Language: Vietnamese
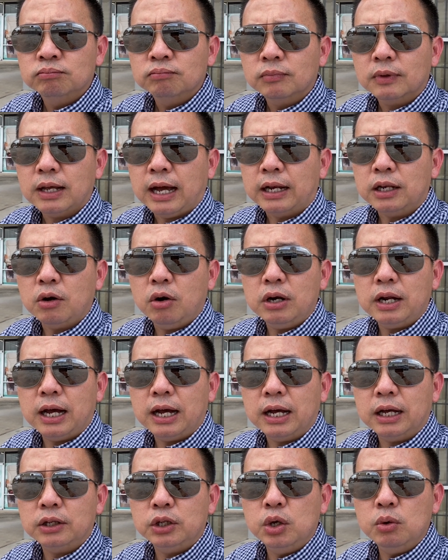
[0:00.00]
ảnh nói
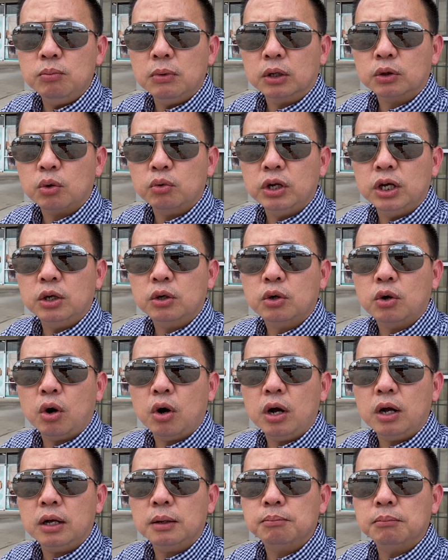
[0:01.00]
là nếu mà Tony
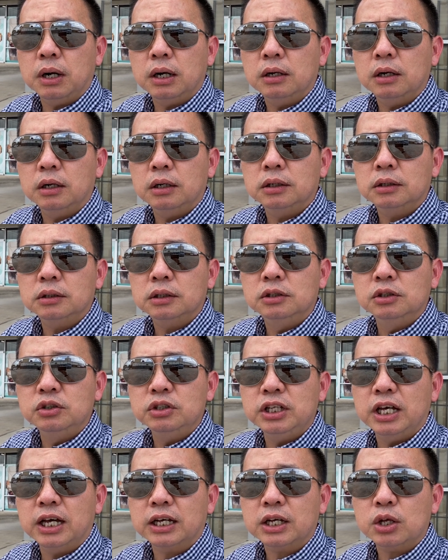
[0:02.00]
có mà hướng
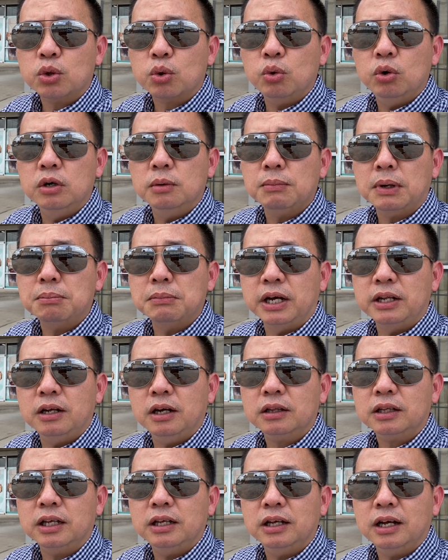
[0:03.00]
về cái xu hướng bánh mì đó
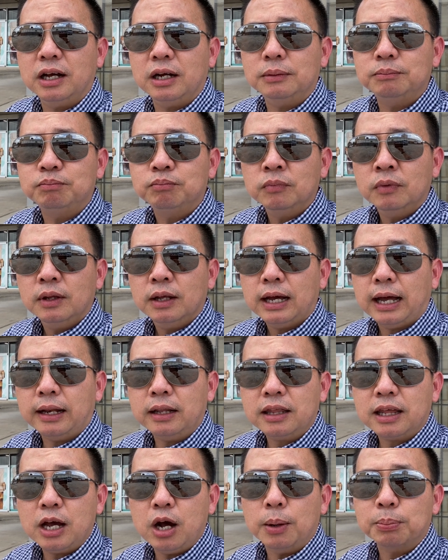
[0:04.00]
thì à, ảnh
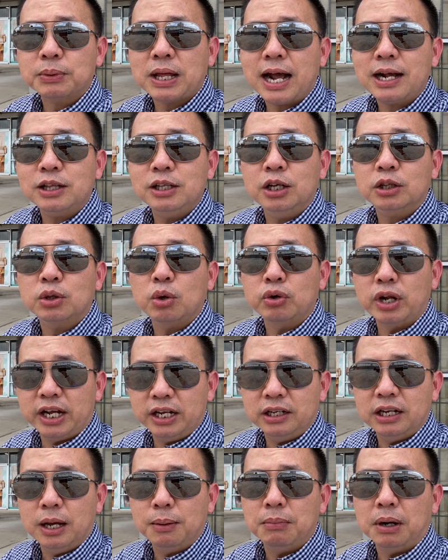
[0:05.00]
sẽ hợp tác với Tony
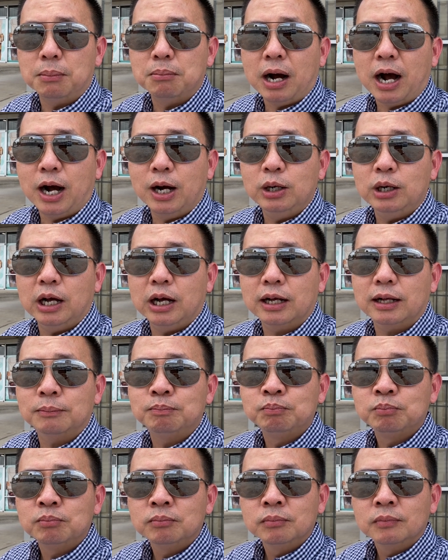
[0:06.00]
để mà mở à,
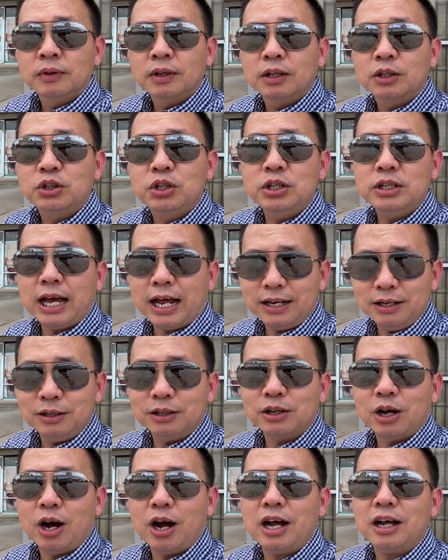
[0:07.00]
chi nhánh
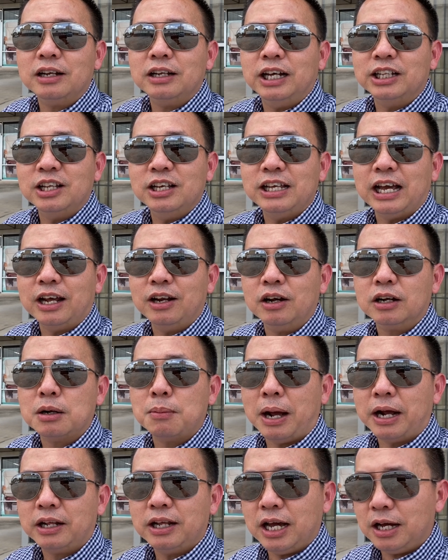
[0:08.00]
đó là như vậy đó các
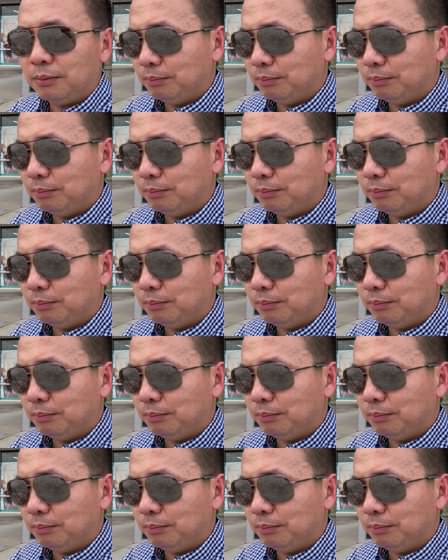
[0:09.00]
bạn nhé